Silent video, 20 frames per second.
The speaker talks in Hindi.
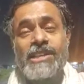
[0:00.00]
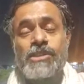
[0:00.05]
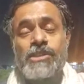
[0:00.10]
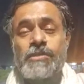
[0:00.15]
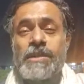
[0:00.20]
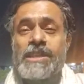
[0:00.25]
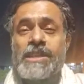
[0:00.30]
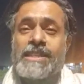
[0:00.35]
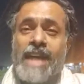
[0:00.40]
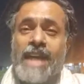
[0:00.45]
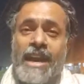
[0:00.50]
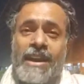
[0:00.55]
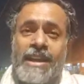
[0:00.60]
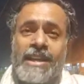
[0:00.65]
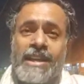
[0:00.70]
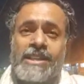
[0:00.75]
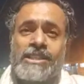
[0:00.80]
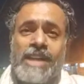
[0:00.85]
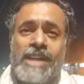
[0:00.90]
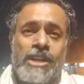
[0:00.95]
इसमें
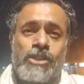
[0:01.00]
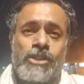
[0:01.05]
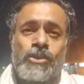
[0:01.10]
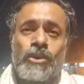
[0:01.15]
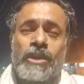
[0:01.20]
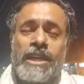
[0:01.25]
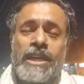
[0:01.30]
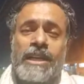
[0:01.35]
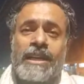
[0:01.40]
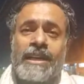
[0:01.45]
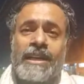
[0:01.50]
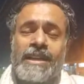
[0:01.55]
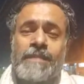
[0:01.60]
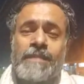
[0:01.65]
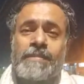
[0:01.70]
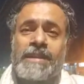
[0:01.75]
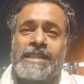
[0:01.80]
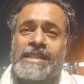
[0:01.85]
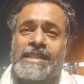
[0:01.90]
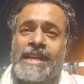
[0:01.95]
साढ़े चार सौ के
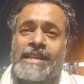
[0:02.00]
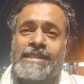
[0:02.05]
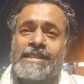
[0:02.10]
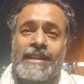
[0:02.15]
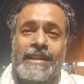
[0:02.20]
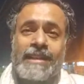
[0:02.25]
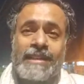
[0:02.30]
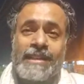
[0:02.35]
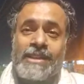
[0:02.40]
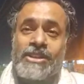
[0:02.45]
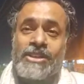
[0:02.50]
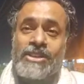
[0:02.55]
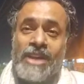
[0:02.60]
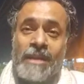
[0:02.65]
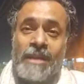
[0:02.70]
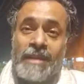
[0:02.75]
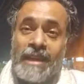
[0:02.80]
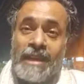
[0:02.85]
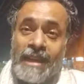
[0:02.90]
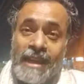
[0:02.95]
करीब किसान संगठन
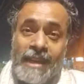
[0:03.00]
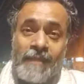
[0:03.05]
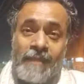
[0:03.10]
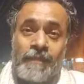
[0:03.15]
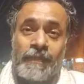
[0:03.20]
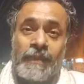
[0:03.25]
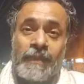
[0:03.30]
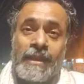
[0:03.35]
शामिल हैं